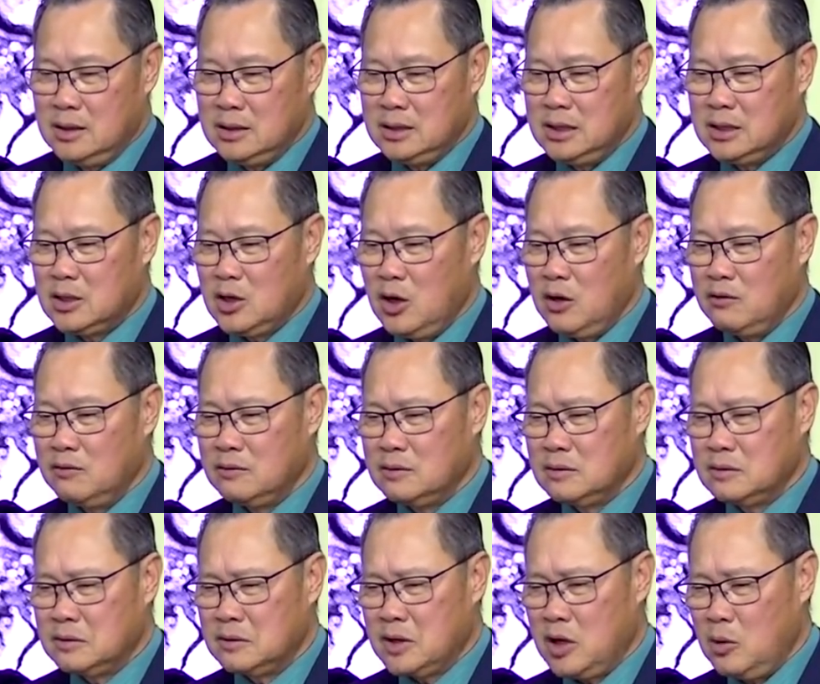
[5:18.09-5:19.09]
chứ còn
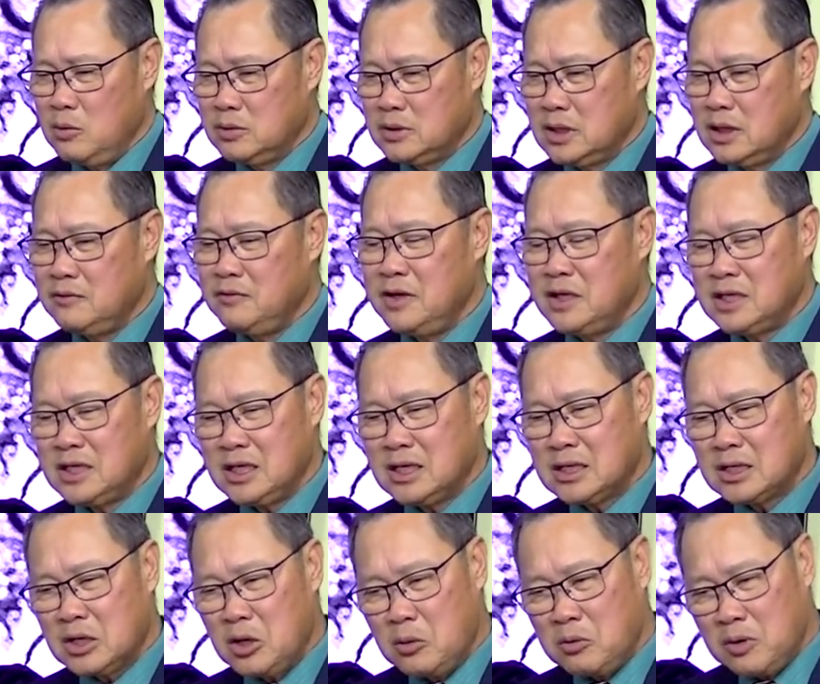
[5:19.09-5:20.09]
công chức viên chức
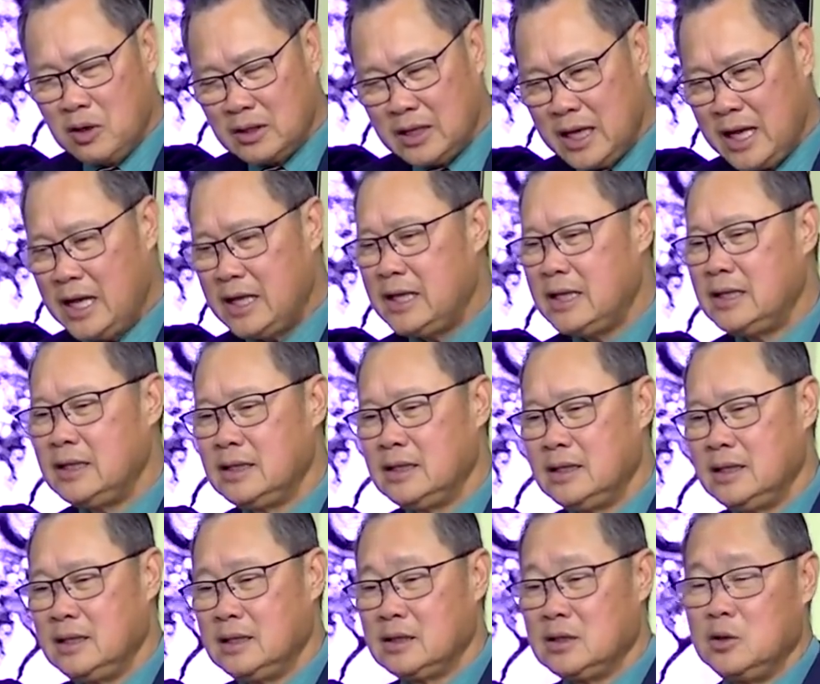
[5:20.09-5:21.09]
cũng có thể đi
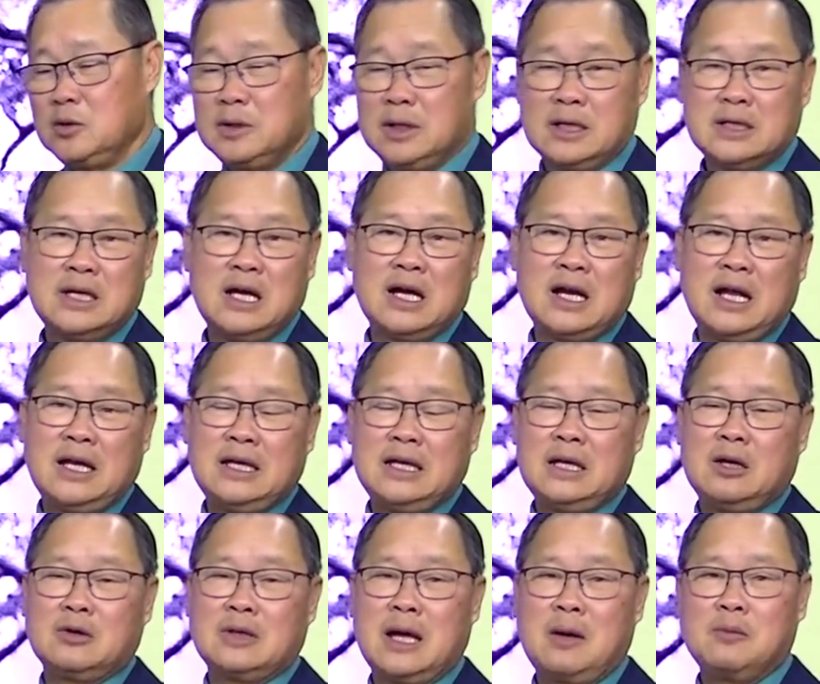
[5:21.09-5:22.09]
triều nhân dân lấy về
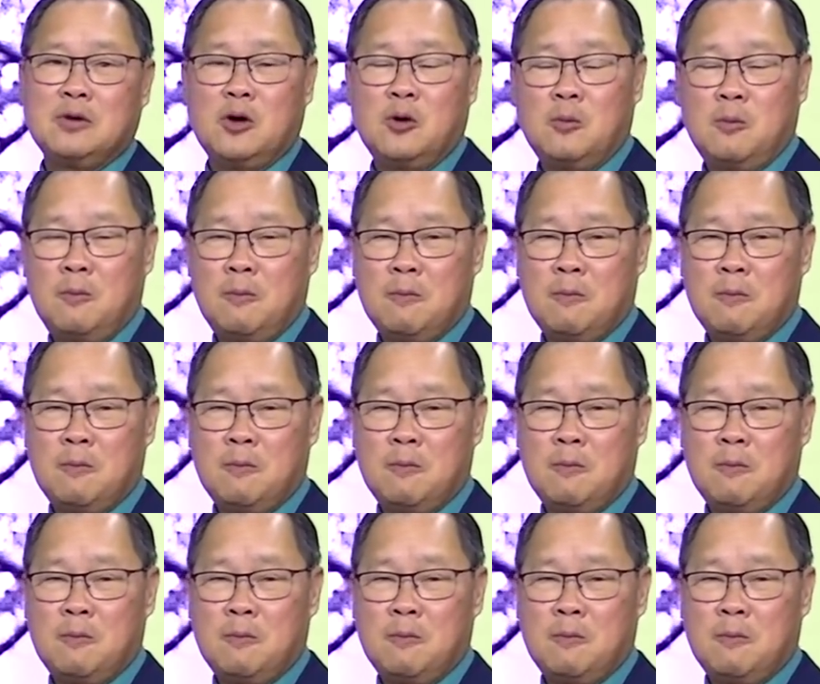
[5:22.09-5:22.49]
đâu tham nhũng